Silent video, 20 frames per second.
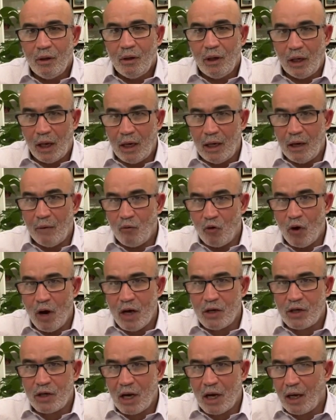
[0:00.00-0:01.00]
لأن
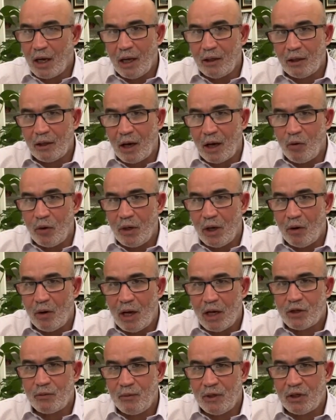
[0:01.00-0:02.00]
مواجهة كانت قوية
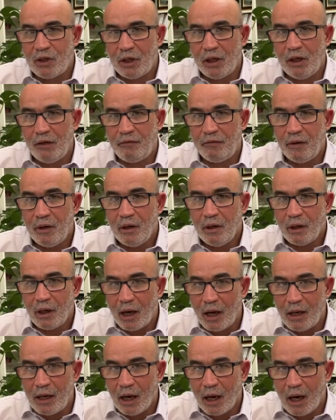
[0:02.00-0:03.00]
والهاشمي الشريف
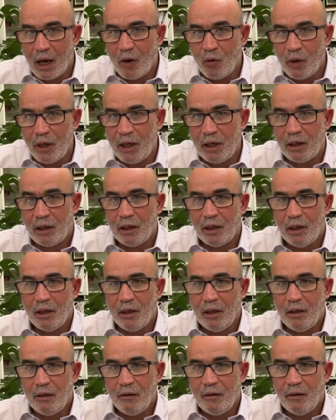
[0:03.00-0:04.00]
كان قوي
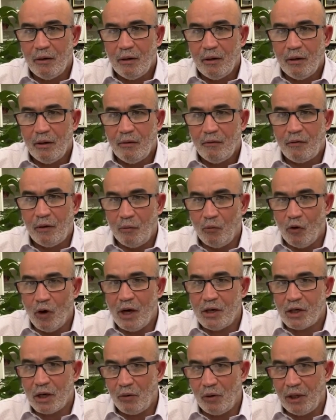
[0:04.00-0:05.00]
في
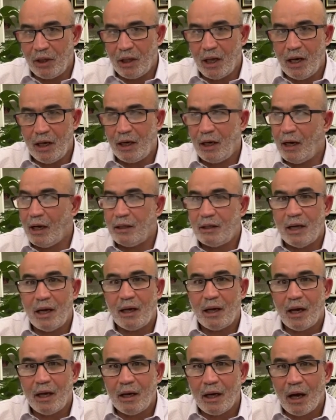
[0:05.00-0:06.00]
المواجهة ولذلك الأداء
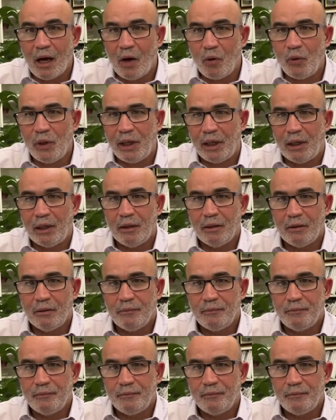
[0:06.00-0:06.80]
كان قوي